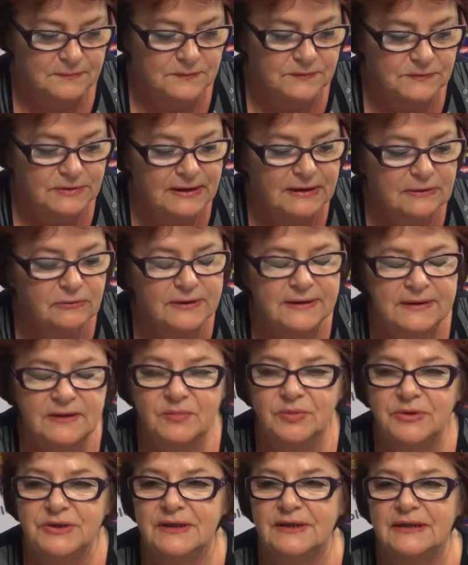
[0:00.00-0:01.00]
No ja akurat
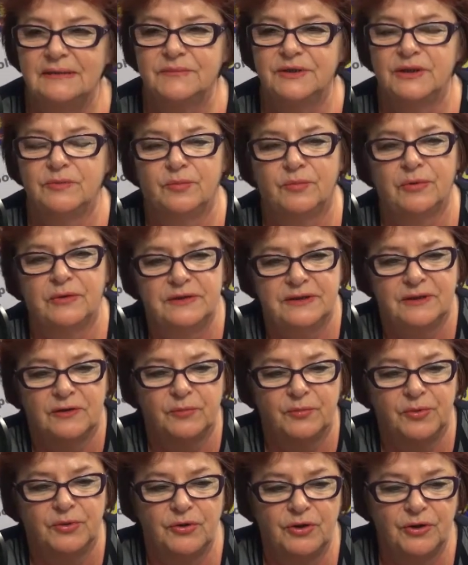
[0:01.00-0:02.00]
nie podzielam te,
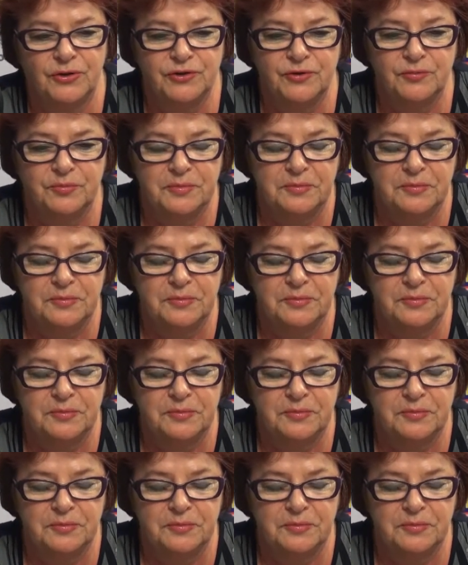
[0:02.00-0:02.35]
tego poglądu.